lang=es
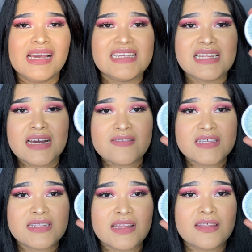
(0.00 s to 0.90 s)
Esta
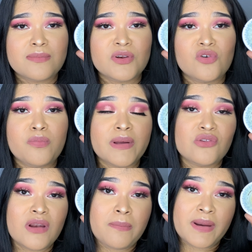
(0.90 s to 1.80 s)
cabecita terminó
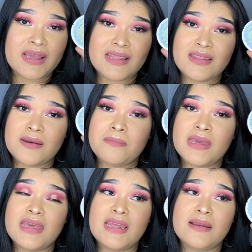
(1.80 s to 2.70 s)
ocupándola para
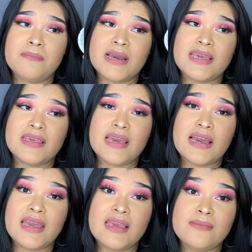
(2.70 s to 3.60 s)
quitarme el
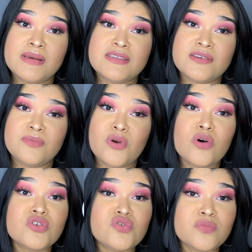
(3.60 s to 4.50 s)
maquillaje y me
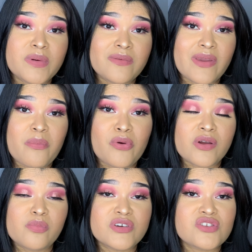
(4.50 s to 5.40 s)
sirvió súper bien
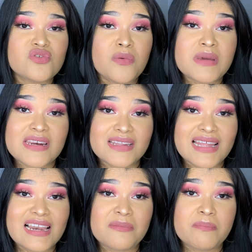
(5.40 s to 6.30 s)
porque pues no me
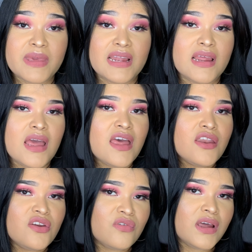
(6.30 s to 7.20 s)
irrita la piel.
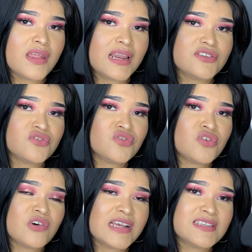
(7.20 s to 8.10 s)
Ninguna de las dos
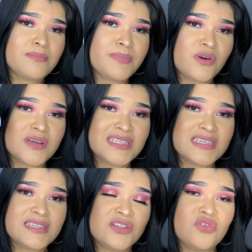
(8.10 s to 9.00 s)
lo hace, pero esta
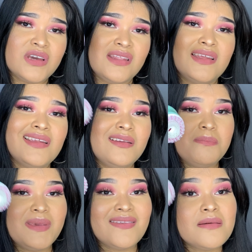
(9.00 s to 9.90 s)
siento que tiene
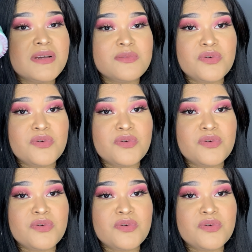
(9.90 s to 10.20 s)
limpieza más